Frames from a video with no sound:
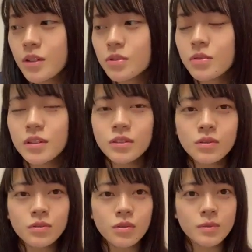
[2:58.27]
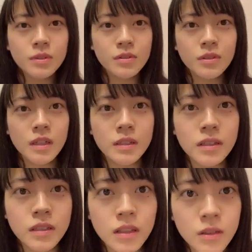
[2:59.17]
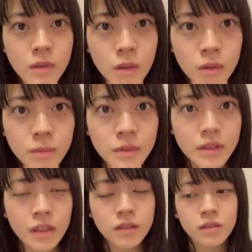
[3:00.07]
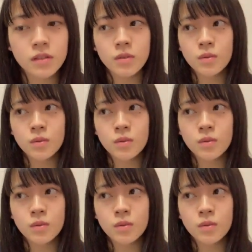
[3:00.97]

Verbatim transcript: それがちょっと面白かったなとは思ったんです